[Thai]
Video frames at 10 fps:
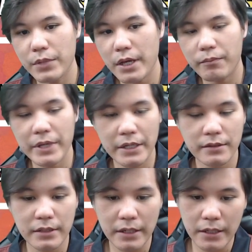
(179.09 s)
เบี้ยปี
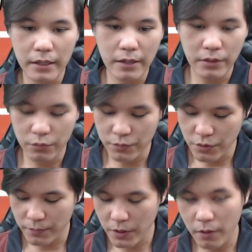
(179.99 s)
อินซีอันนี้ก็แล้วแต่คุณ
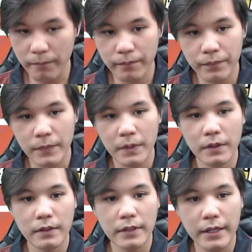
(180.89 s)
ผู้ชมชอบ
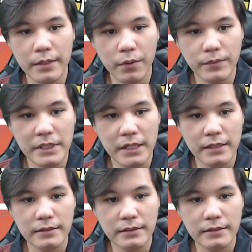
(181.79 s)
แต่นี่ผมจะ